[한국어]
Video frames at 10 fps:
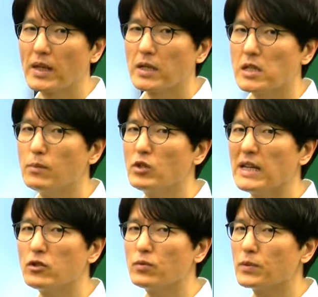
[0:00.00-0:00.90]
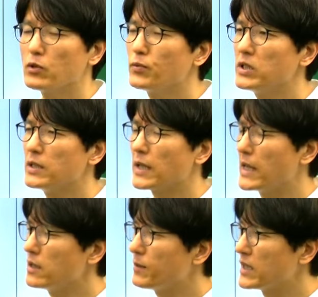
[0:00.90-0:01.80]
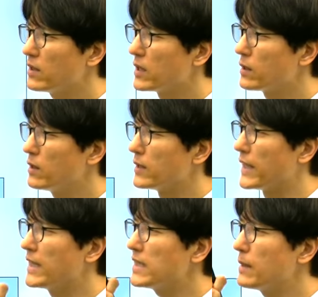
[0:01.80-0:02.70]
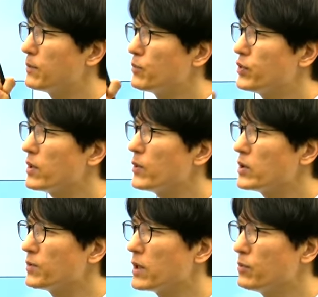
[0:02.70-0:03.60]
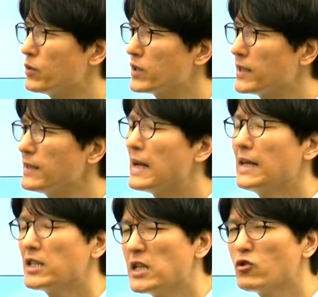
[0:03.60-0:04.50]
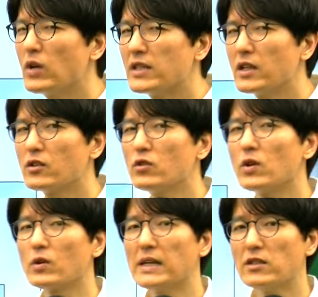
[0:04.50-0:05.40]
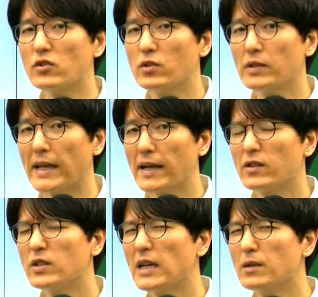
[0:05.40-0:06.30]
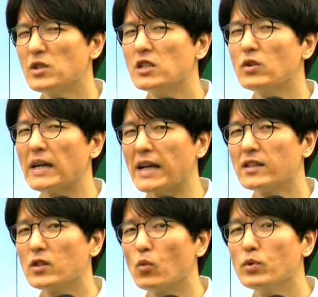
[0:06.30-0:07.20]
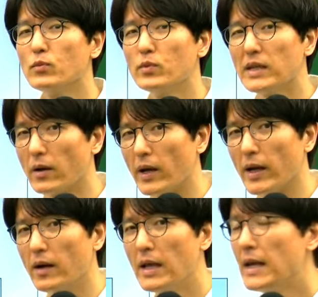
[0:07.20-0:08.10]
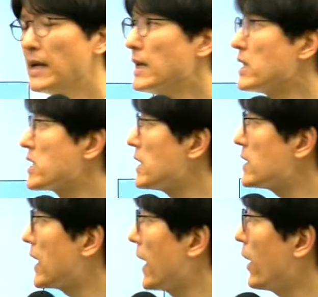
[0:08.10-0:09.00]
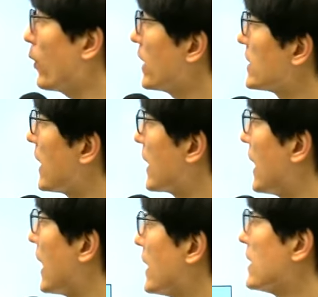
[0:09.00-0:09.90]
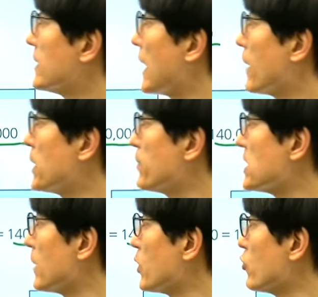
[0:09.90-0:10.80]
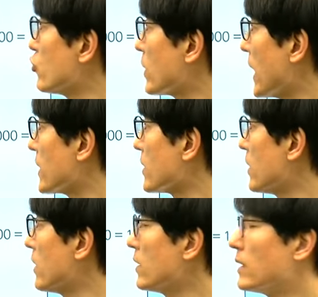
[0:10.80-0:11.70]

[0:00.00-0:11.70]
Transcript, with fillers: 실물유지 개념에서 이건 예제를 한번 풀어보셨던 분들은 실수하지 않고 접근할 수 있는데 그렇지 않으면 실수할 가능성이 높은 부분이 이거예요. 실제 회사가 납입자본 중에서